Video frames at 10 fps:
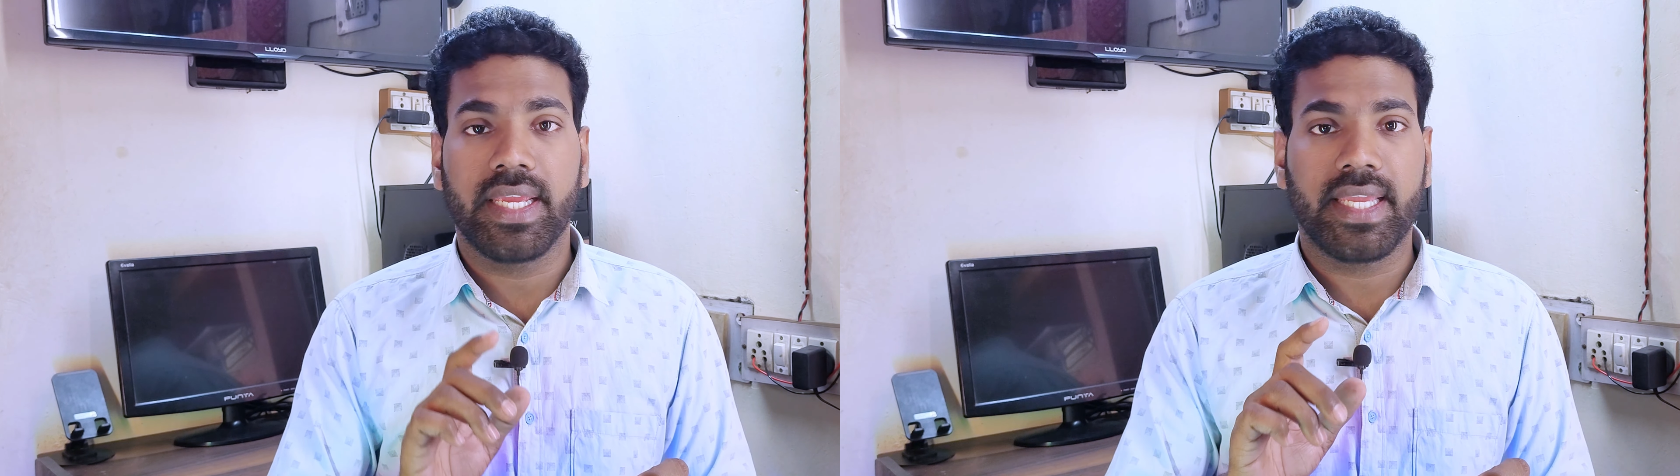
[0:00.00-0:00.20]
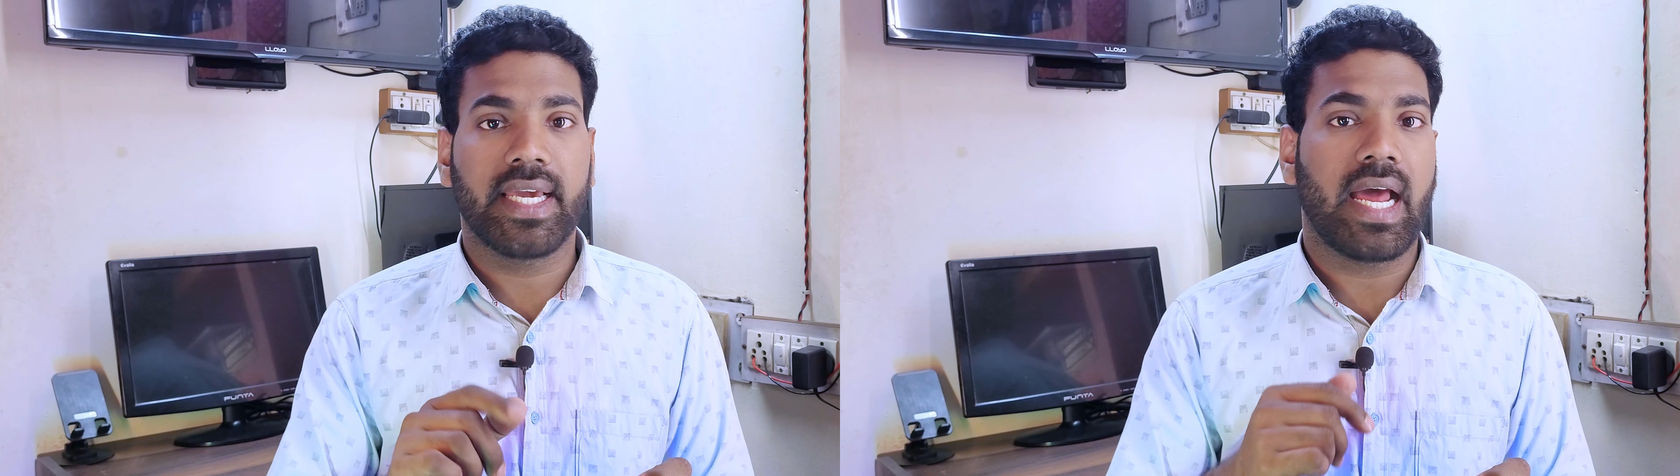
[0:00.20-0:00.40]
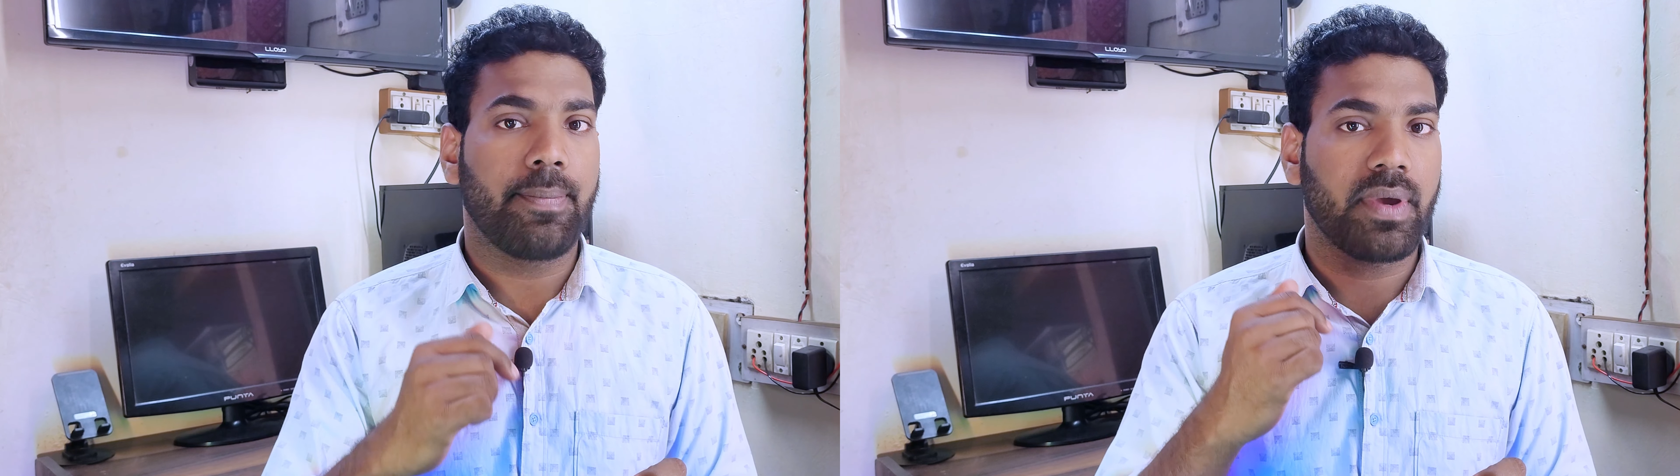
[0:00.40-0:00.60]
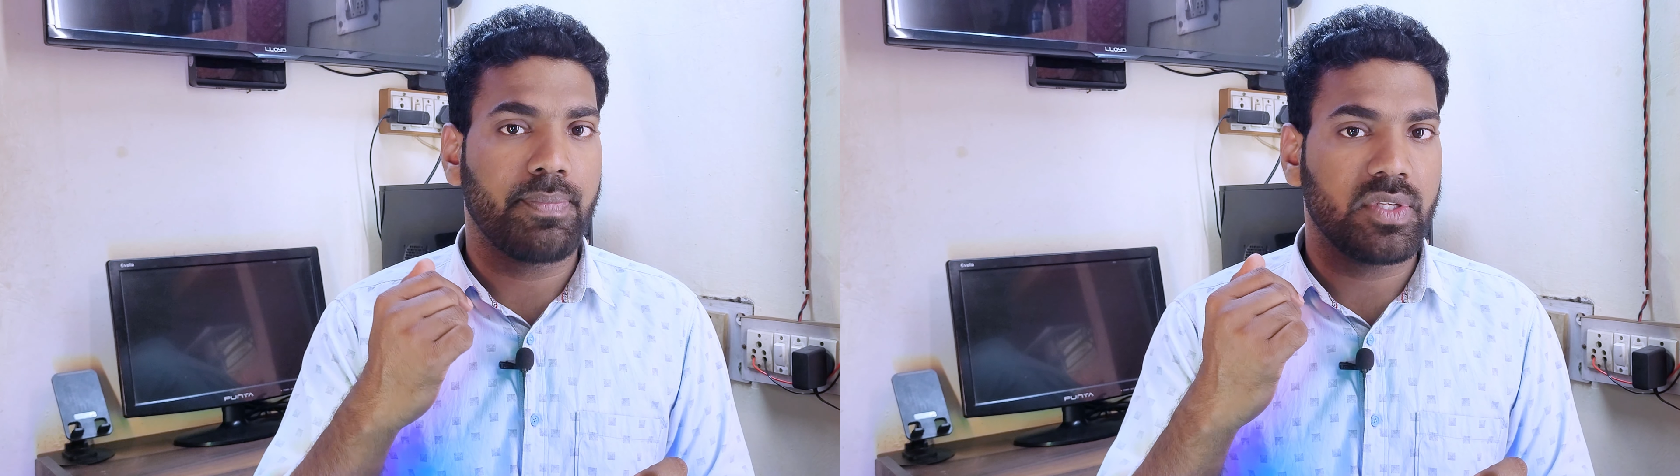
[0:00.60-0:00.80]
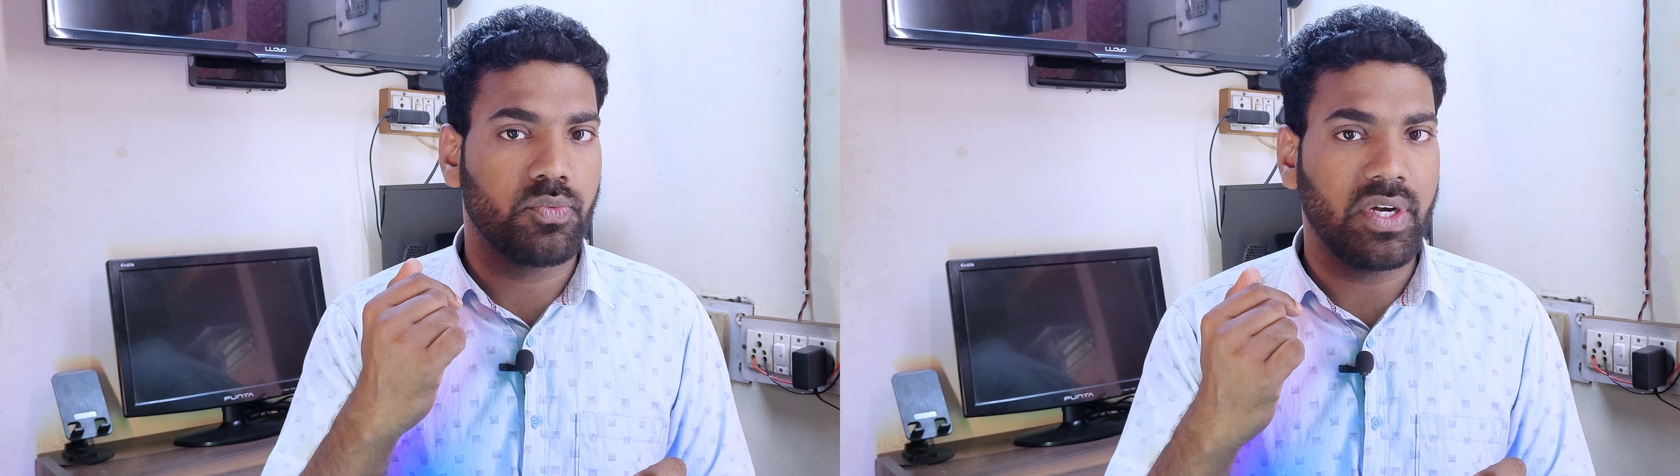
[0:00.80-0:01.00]
कि अगर आपके
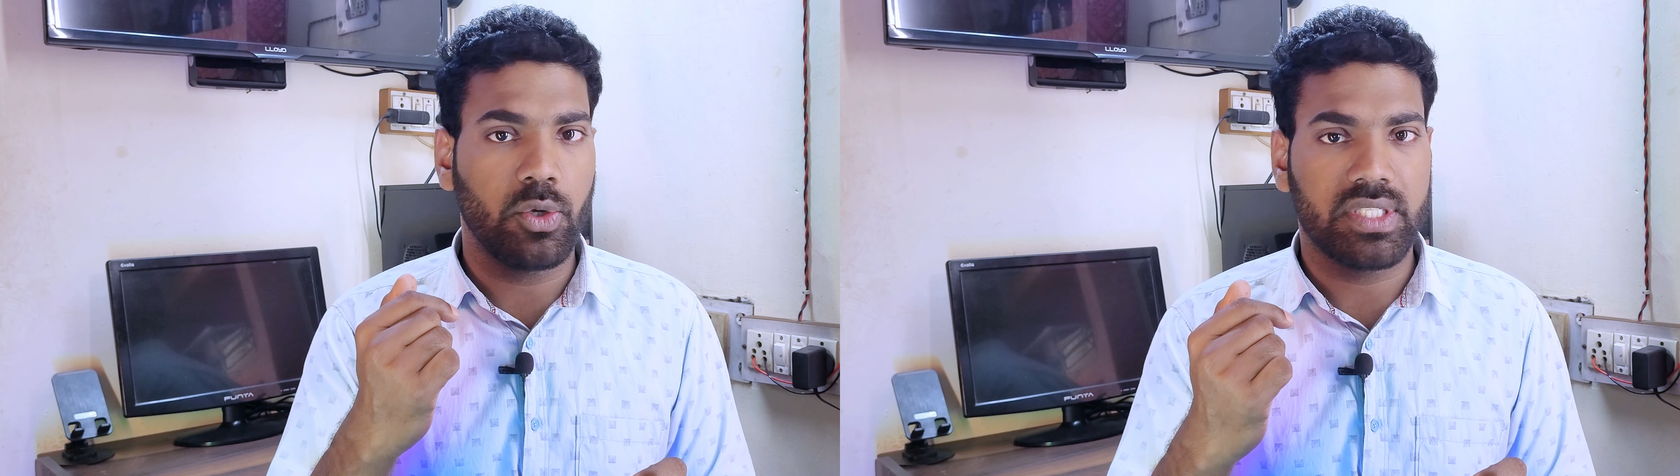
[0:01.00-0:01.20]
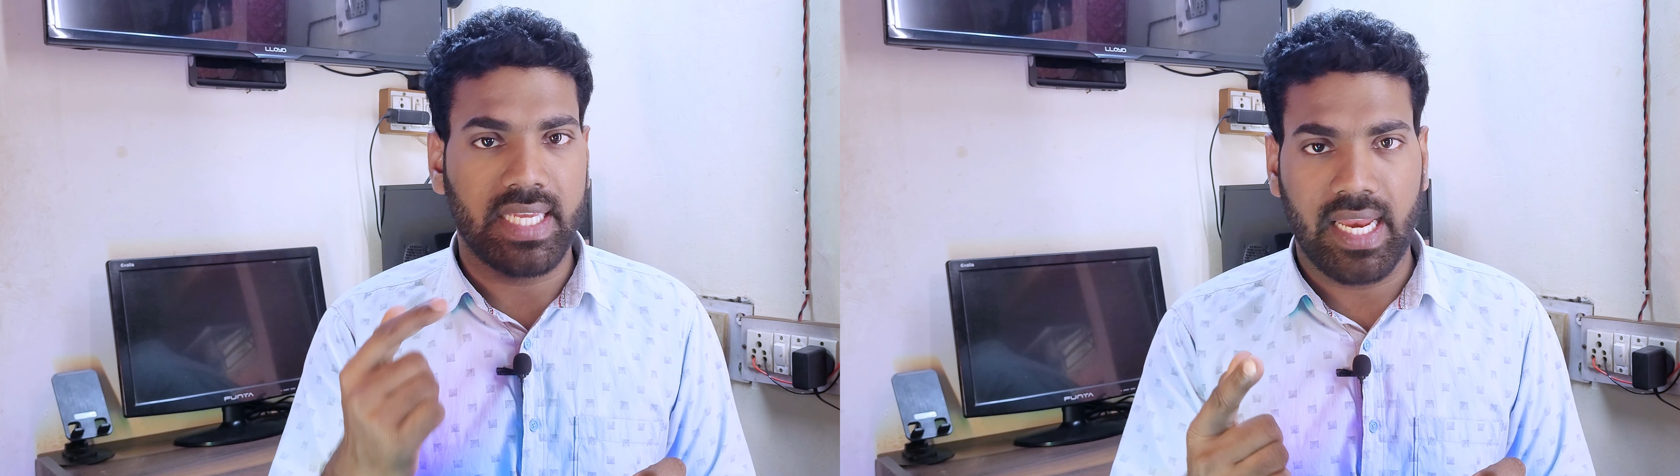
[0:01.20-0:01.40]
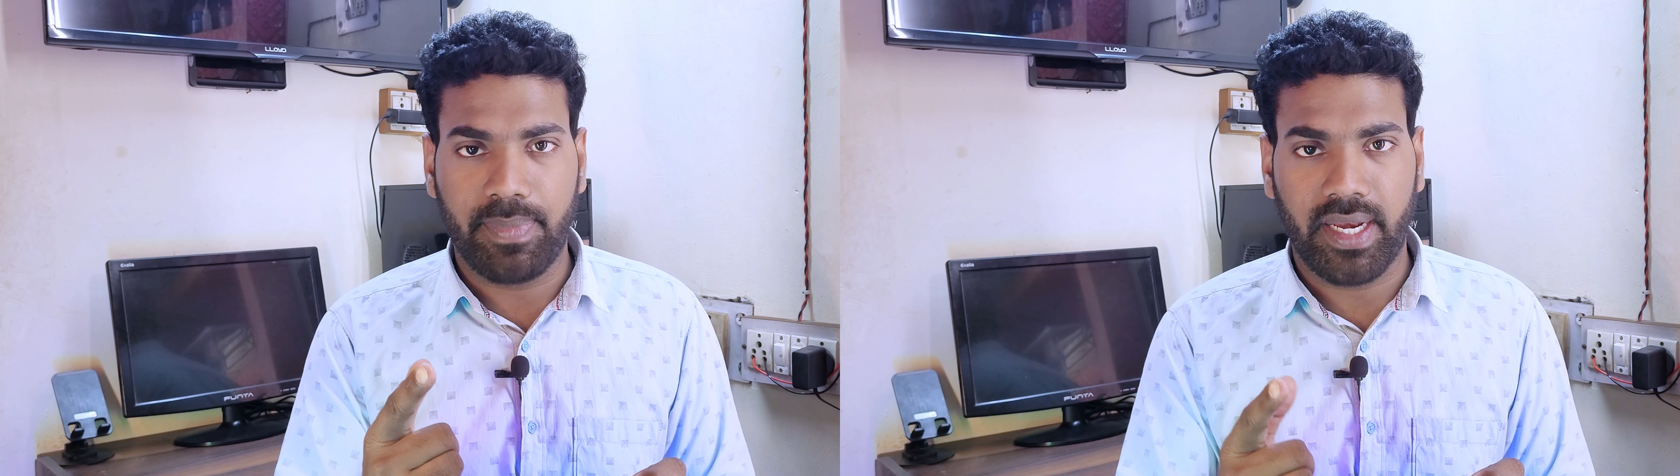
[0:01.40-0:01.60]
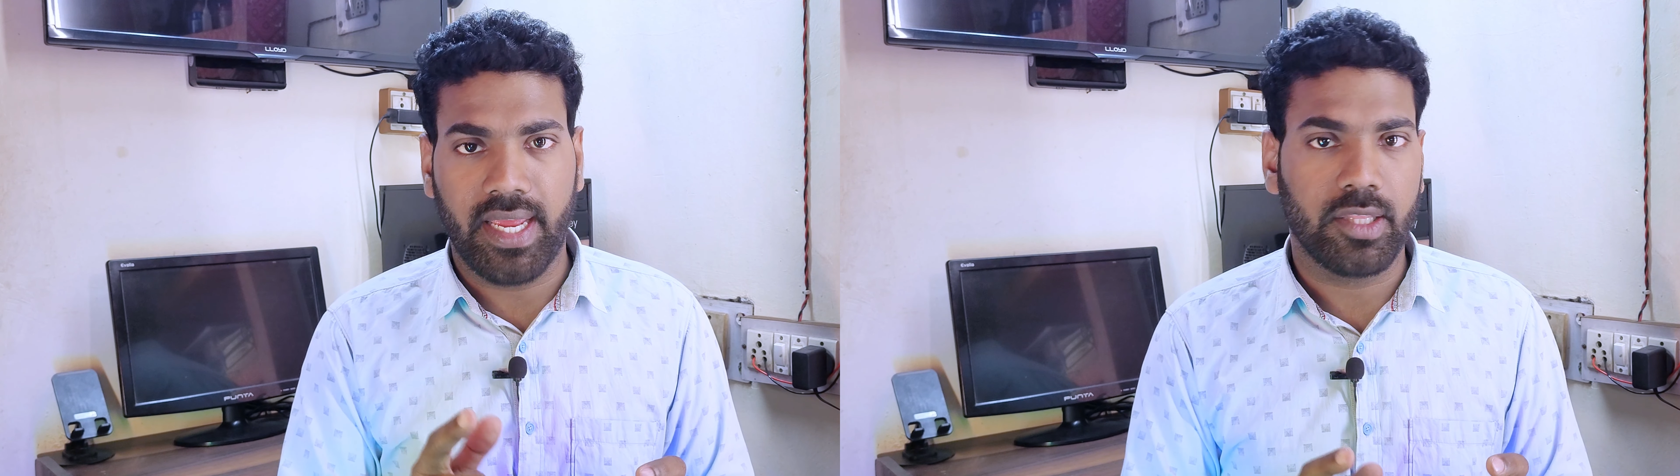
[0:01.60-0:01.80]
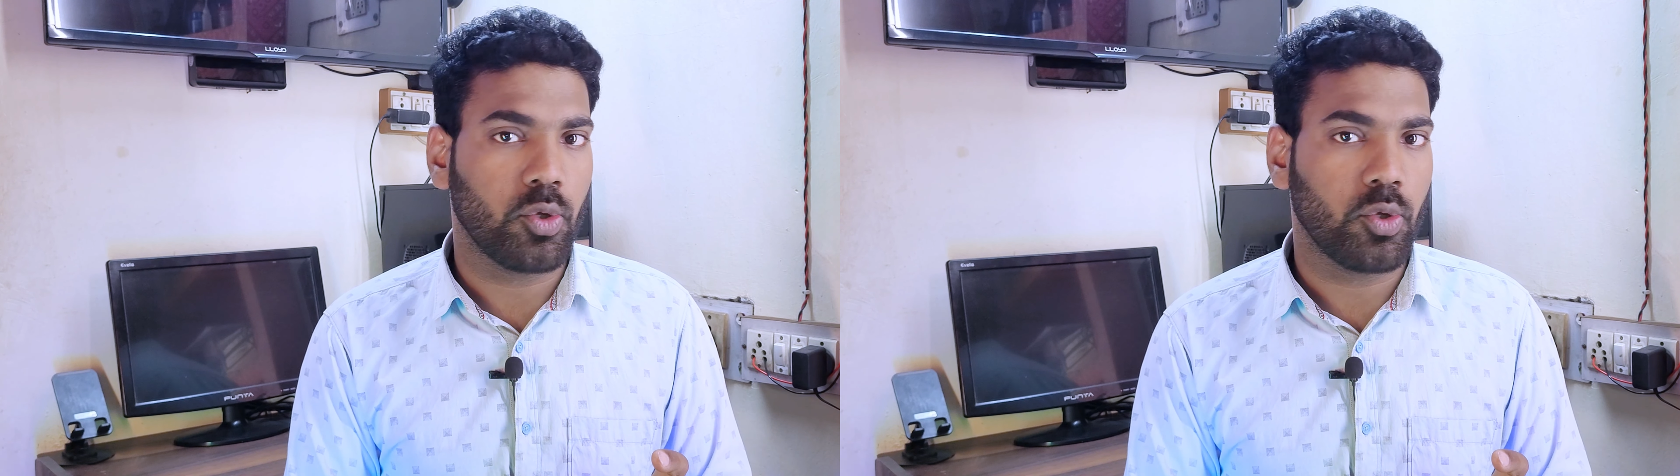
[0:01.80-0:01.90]
पास विंडोज़ 11 है